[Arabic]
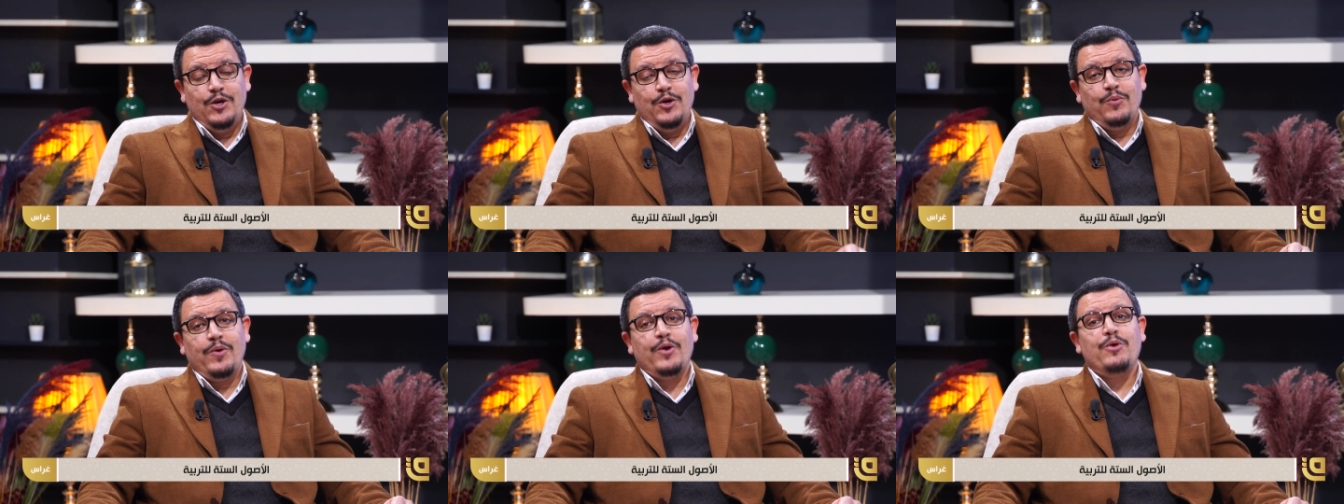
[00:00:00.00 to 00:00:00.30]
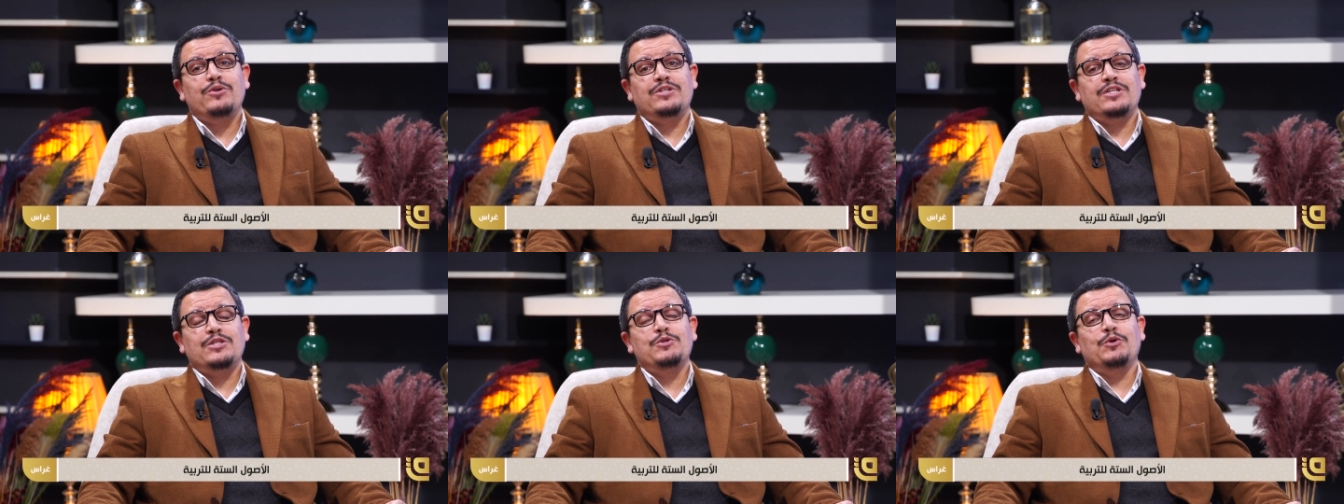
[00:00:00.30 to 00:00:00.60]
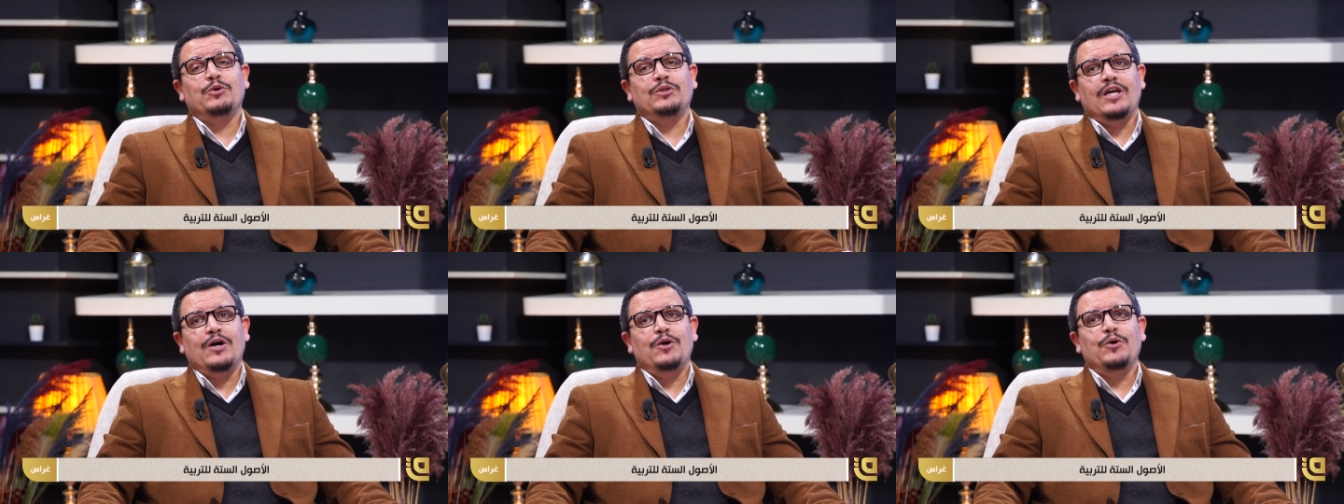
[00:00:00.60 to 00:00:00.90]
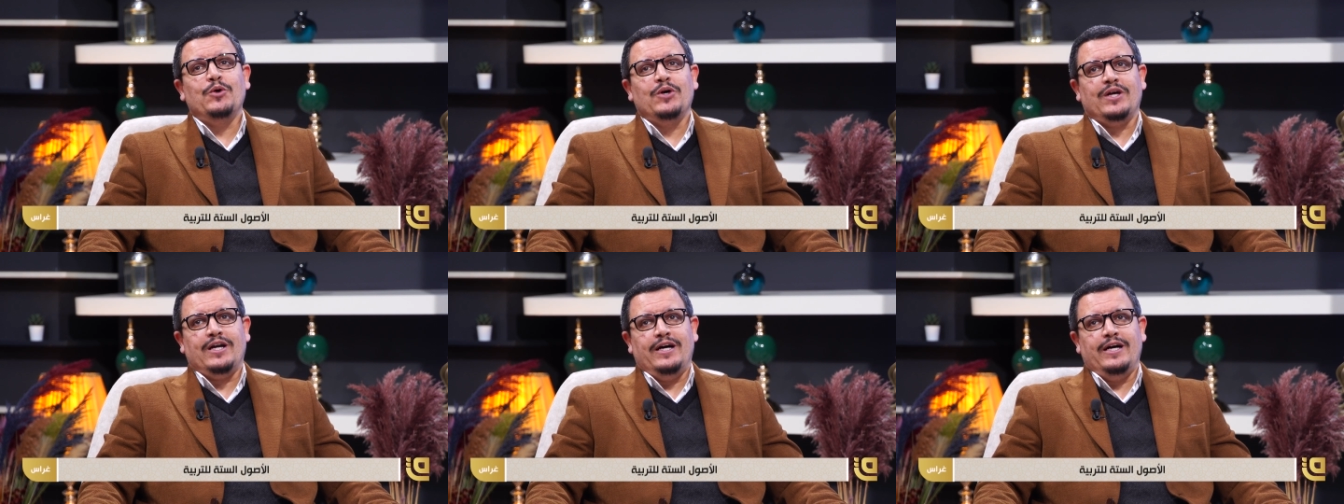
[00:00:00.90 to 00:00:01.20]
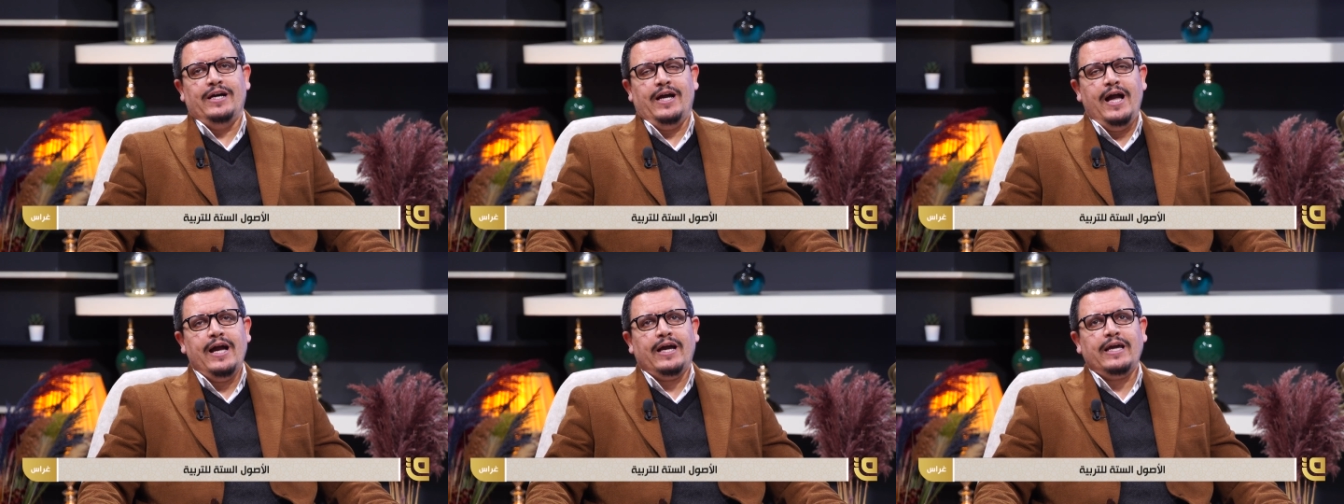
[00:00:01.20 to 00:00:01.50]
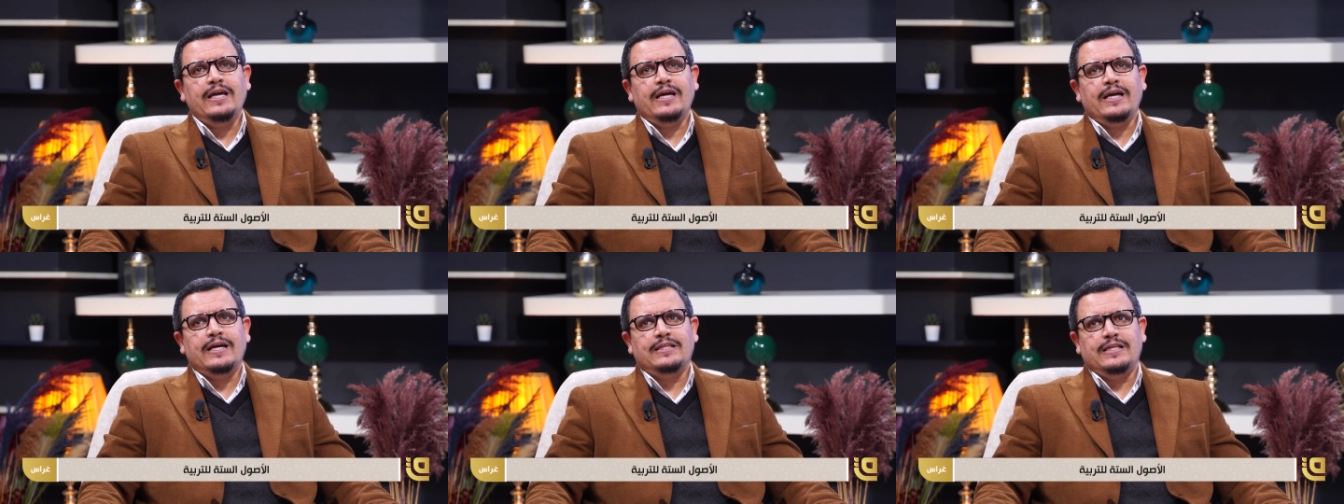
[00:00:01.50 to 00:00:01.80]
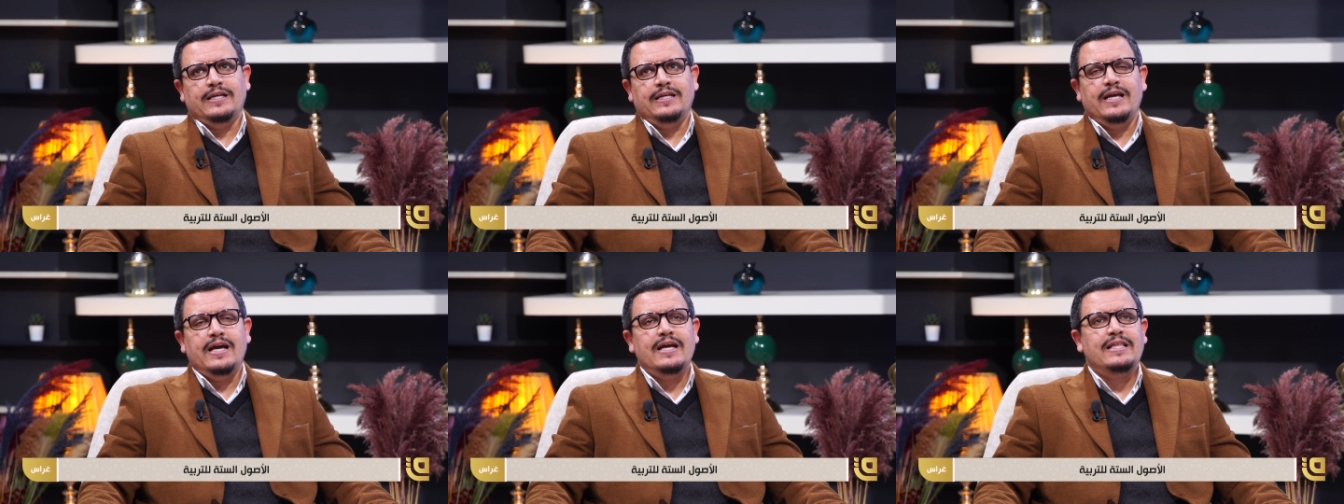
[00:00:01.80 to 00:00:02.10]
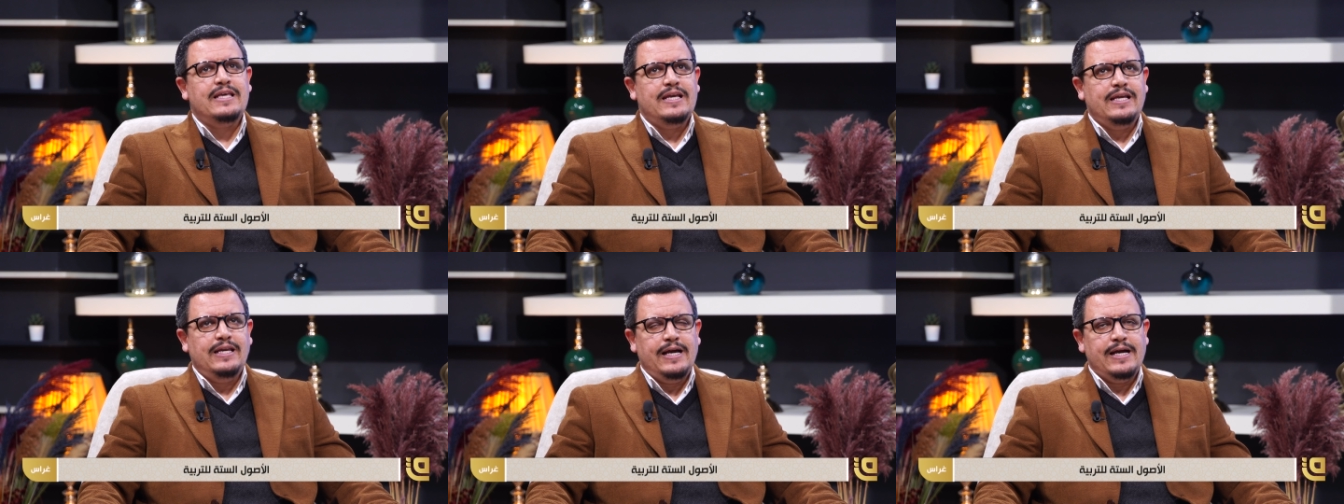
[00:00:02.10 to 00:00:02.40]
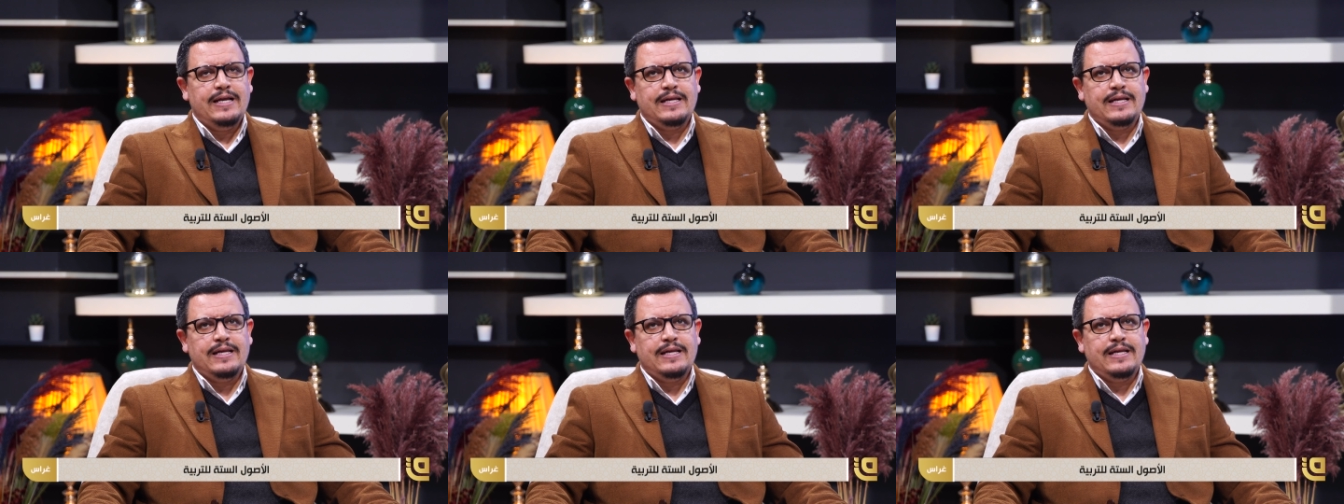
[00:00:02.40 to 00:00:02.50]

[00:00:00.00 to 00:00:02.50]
ويوجد نقطة أخرى حقيقة هذه